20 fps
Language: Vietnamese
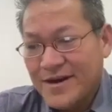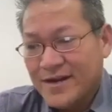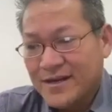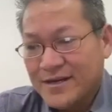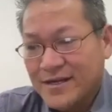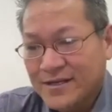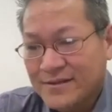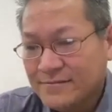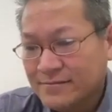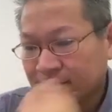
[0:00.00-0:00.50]
à
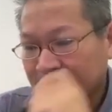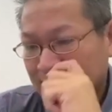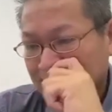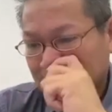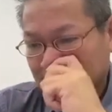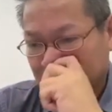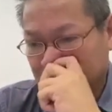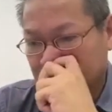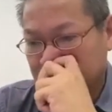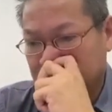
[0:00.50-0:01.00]
nứng á,
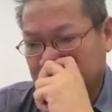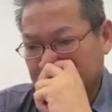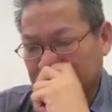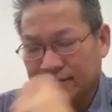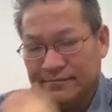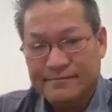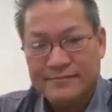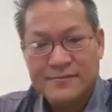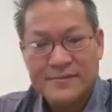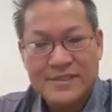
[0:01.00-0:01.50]

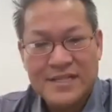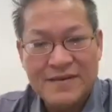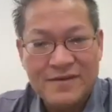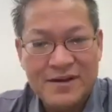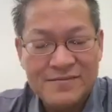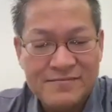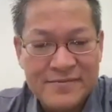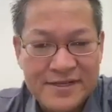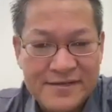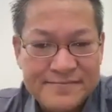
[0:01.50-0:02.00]

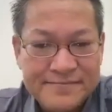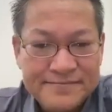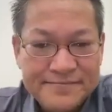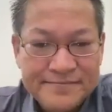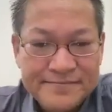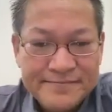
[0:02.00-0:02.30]
develop mình,